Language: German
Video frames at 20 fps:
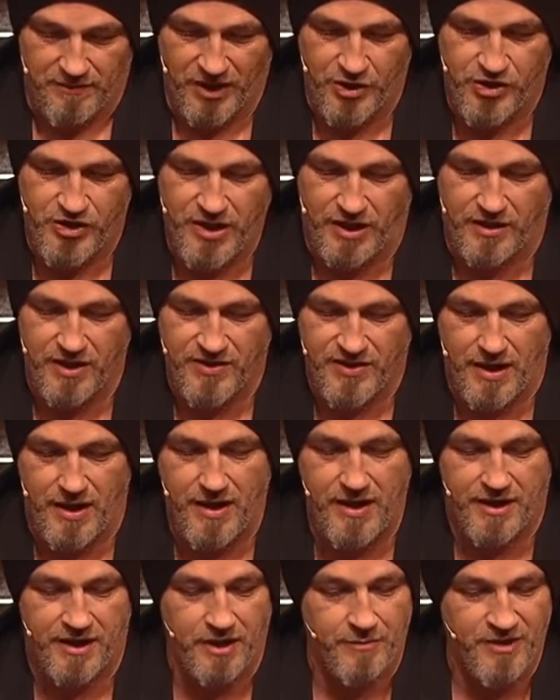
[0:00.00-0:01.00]
Man schickt das
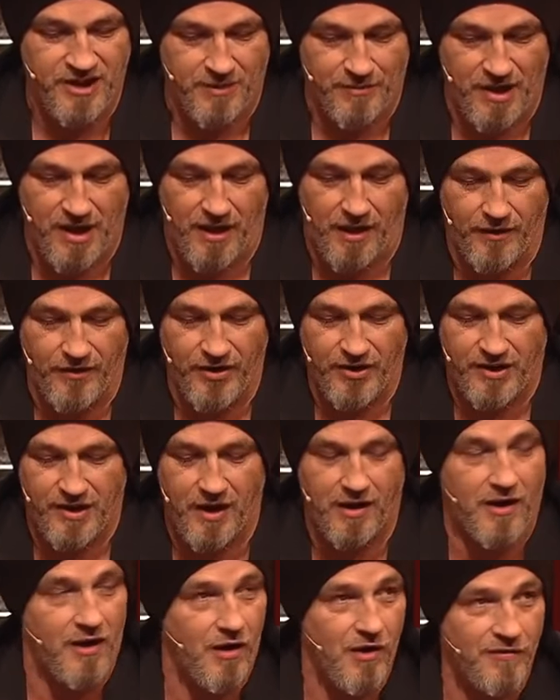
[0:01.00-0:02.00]
Icon mit
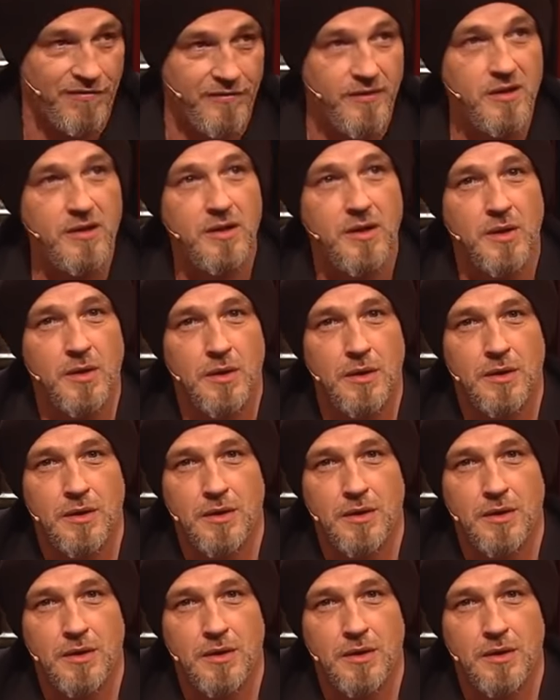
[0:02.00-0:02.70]
lachenden Kackhaufen